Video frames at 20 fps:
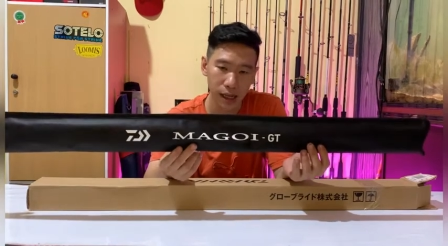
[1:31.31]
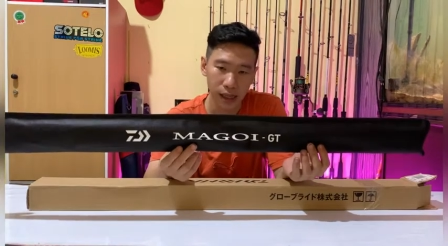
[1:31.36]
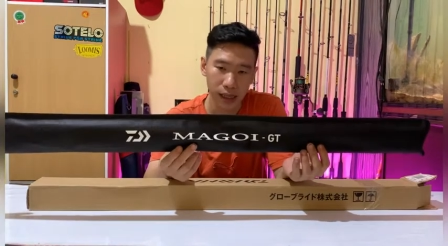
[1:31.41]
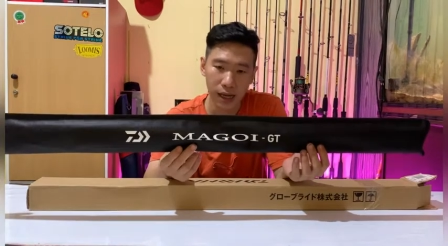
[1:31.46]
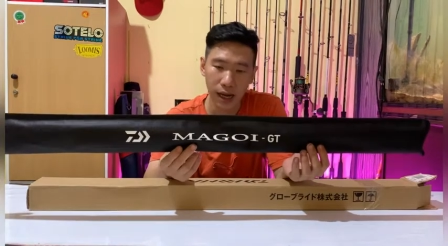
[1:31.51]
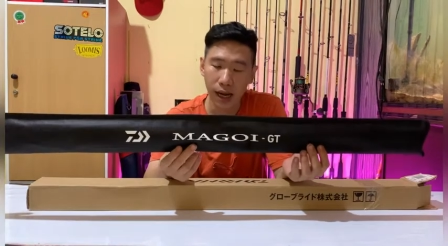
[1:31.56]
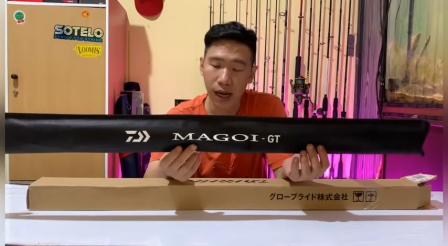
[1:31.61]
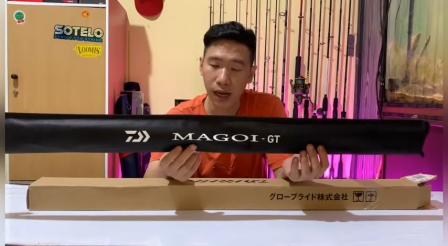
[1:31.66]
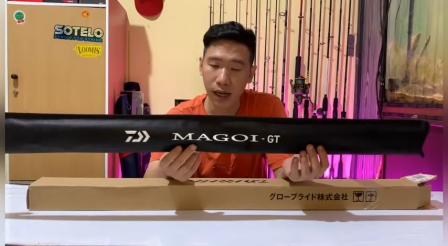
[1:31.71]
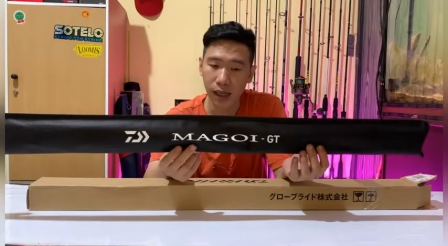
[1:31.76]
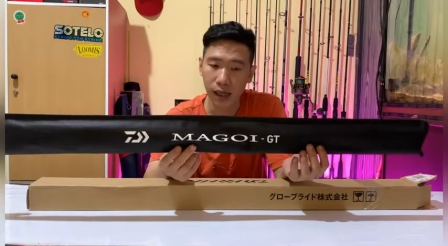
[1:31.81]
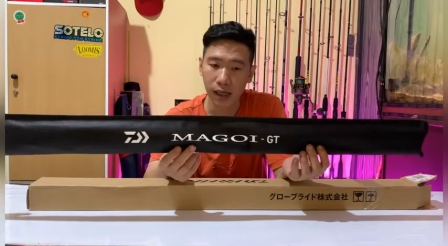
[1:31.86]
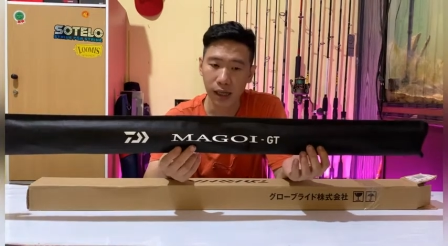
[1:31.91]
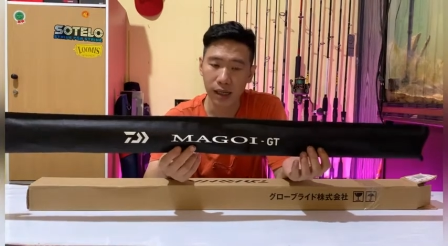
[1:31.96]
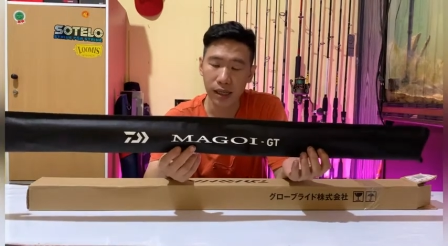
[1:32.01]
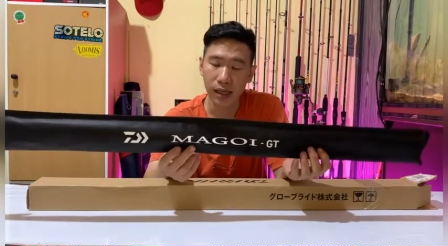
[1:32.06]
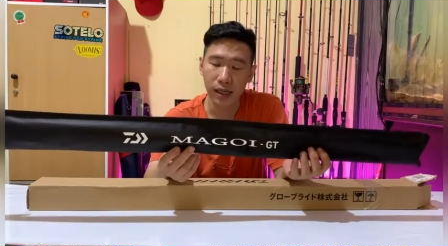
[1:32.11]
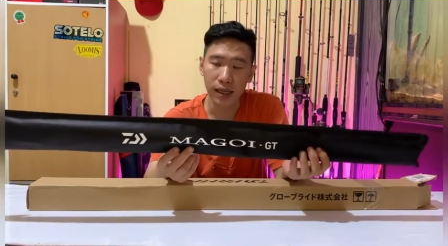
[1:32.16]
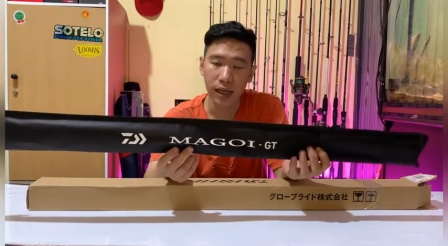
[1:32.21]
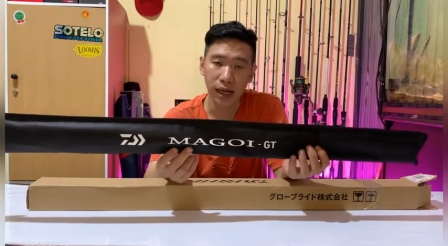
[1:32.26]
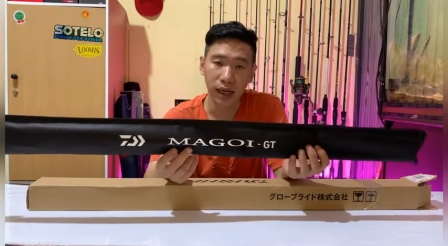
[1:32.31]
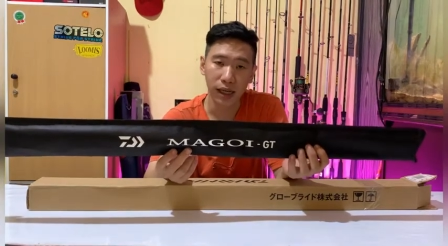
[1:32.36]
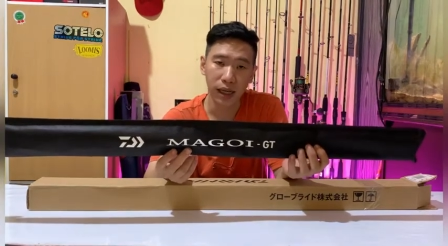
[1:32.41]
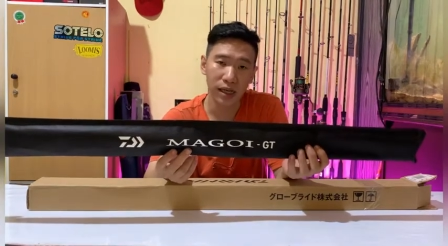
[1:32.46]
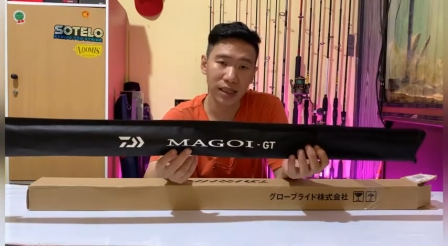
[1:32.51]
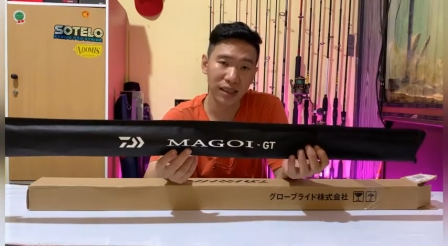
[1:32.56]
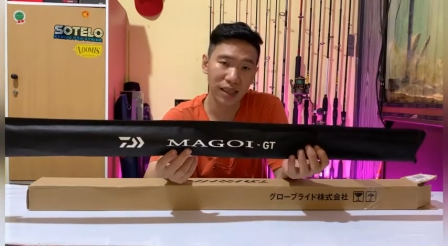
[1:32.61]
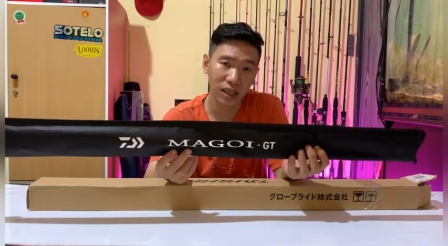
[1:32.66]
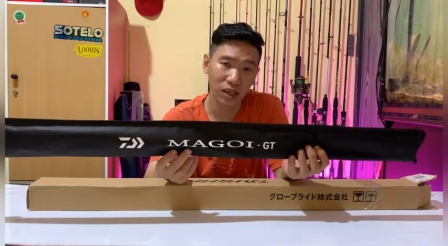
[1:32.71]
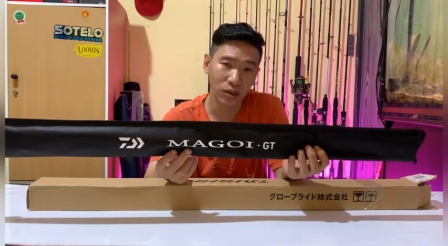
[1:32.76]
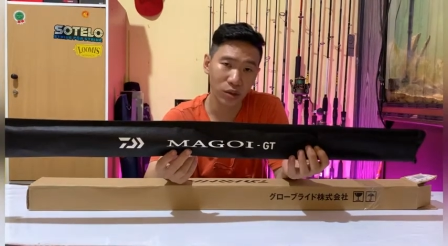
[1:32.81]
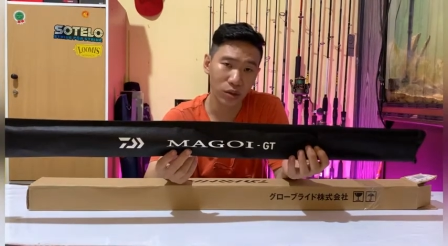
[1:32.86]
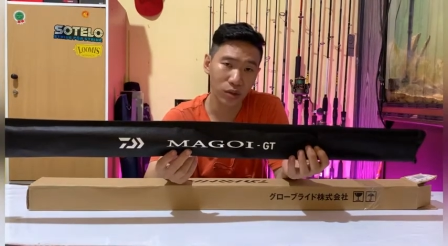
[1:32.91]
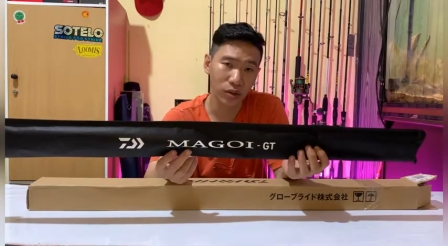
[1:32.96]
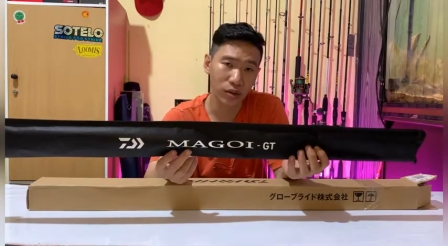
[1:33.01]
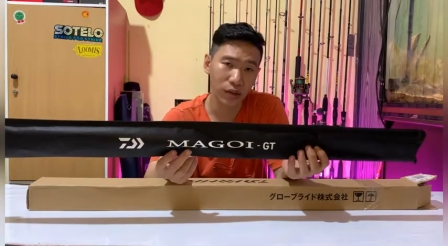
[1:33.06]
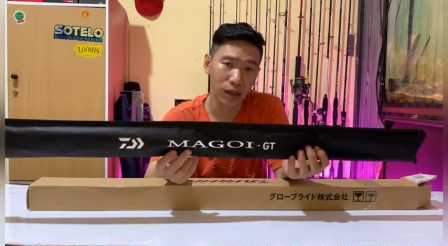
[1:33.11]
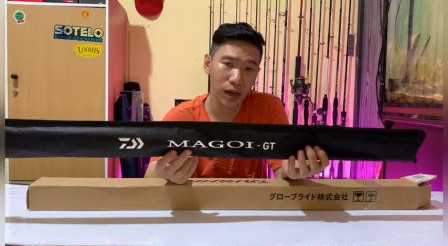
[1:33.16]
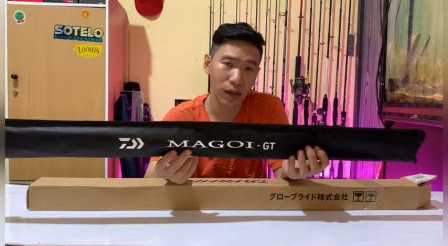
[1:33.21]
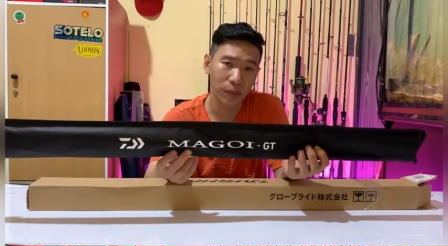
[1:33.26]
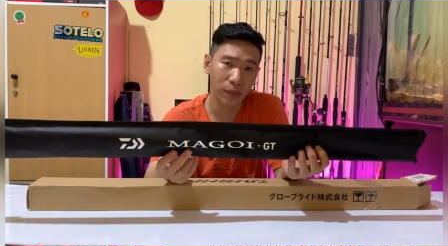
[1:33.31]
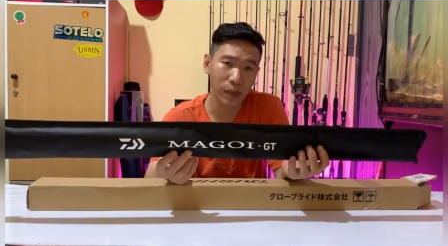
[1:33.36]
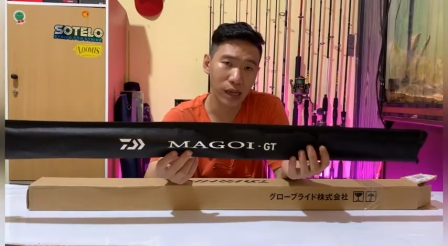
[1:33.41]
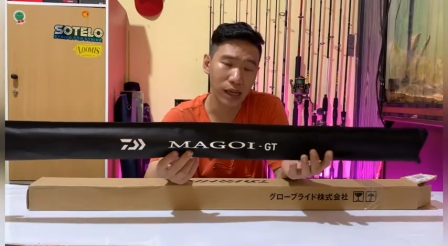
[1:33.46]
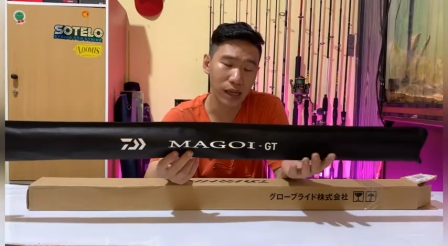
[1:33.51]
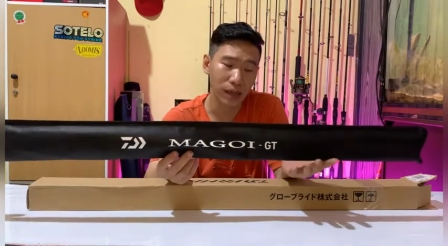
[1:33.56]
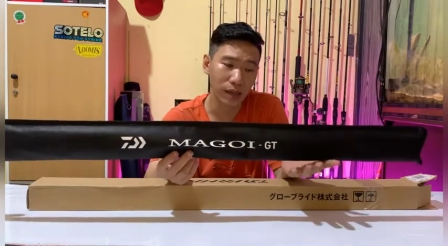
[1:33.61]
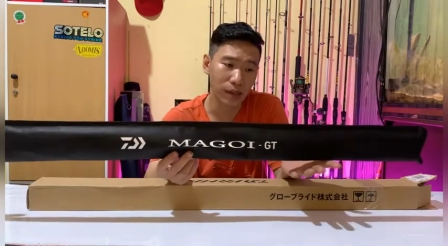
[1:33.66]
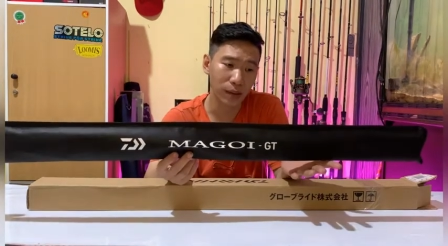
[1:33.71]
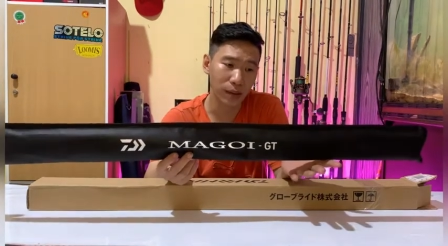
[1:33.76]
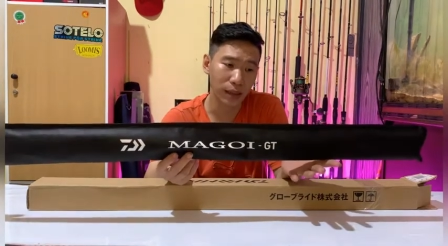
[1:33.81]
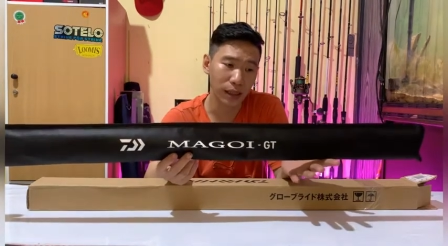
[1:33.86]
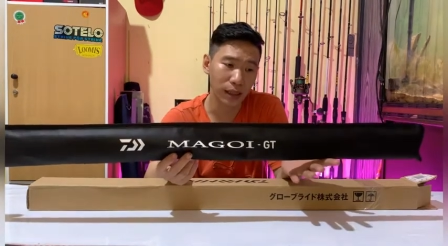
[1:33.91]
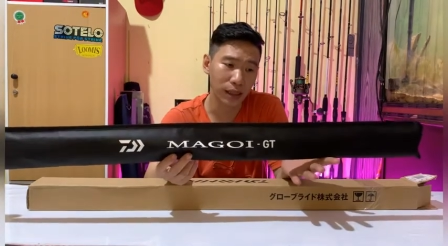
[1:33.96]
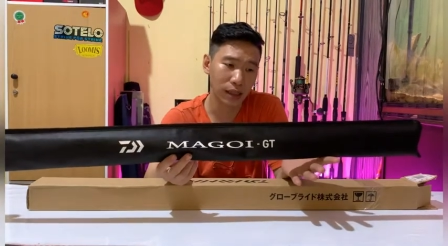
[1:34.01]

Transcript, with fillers: dia harganya di angka 1 juta lebih ya sahabat